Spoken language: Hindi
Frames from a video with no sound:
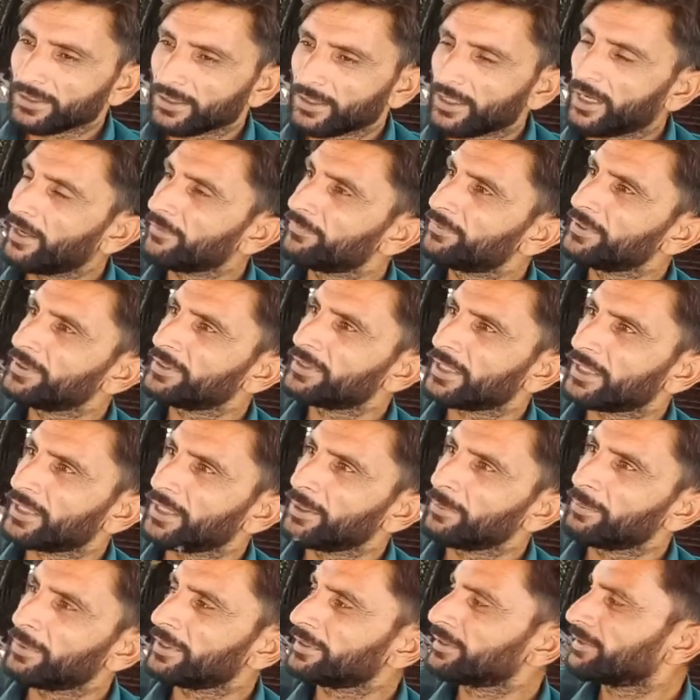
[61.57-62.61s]
काफ़ी
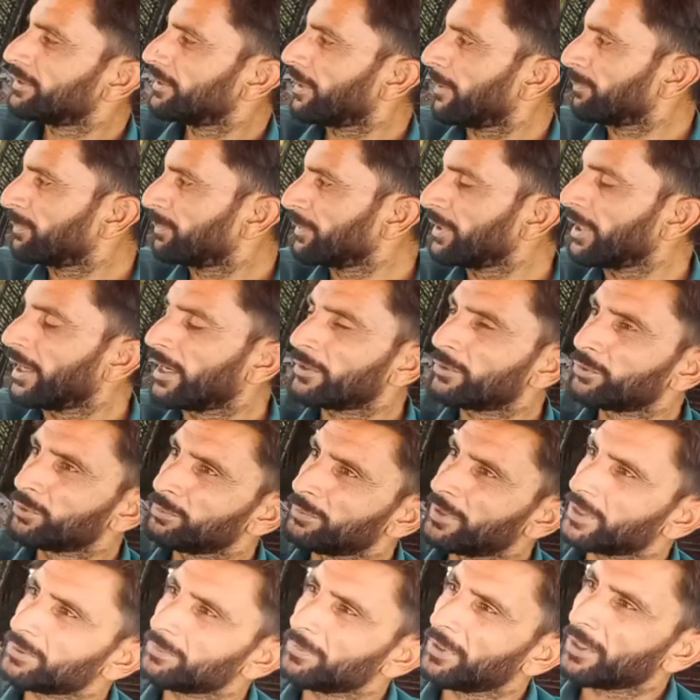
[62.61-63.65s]
तकरीबन अपनी
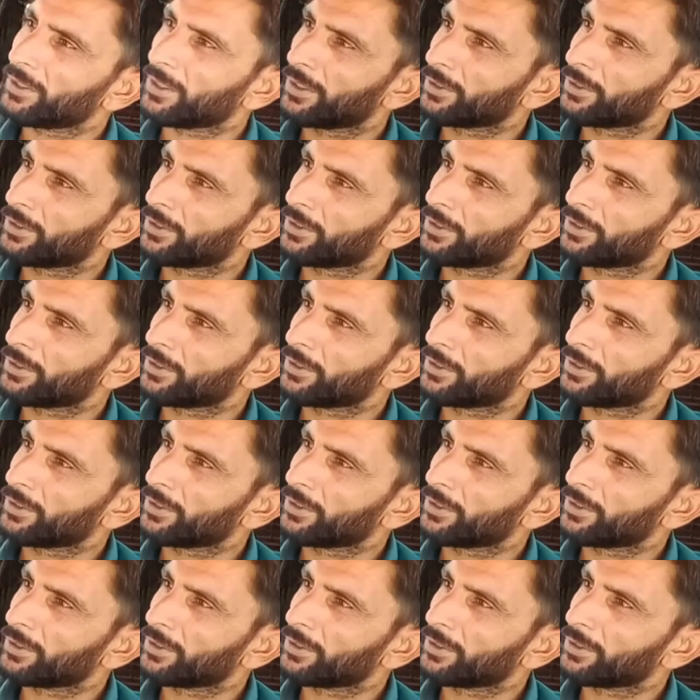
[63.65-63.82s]
हकूमत में